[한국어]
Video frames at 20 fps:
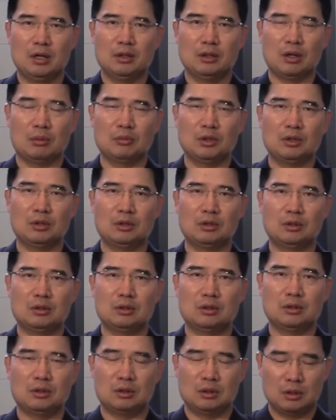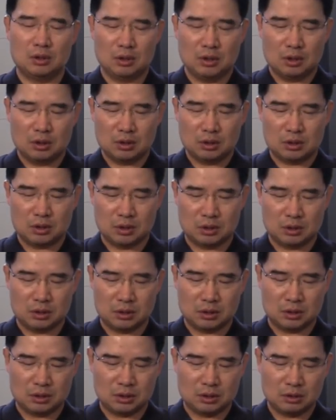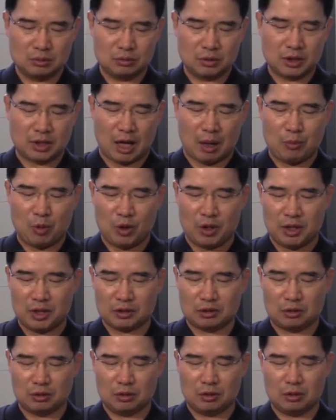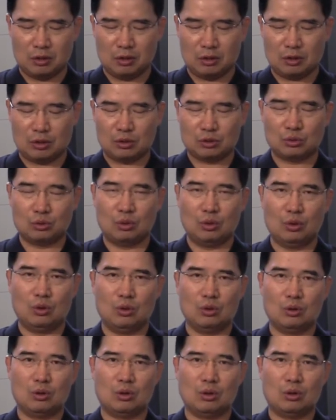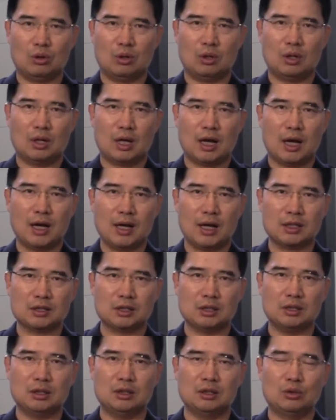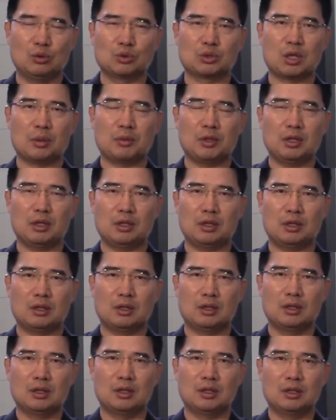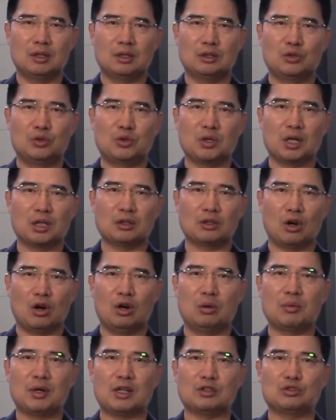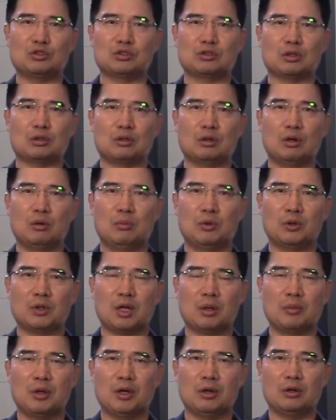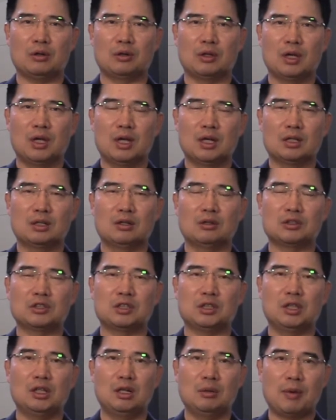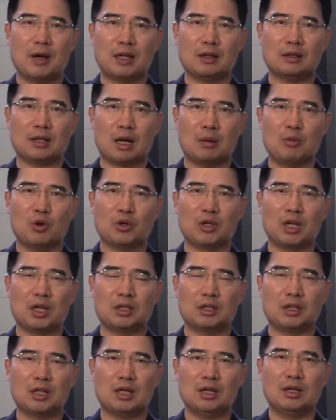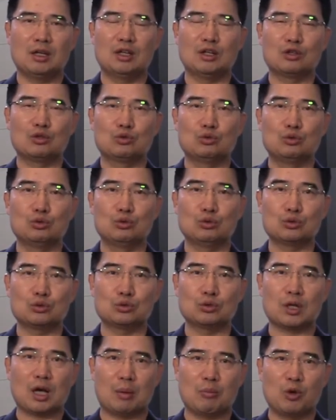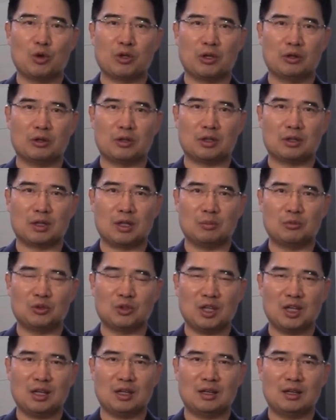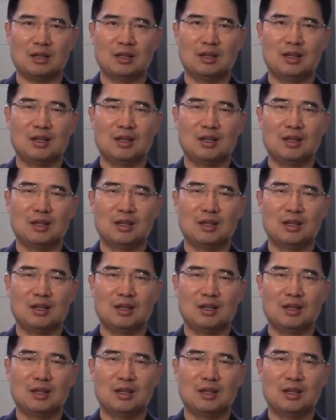여들그 우리 감옥 안에서 또 한 가지 요셉이 귀한 경험을 할 수 있었던 건 뭐냐면 그것이 일반 감옥이 아니라 공중 감옥이었기 때문에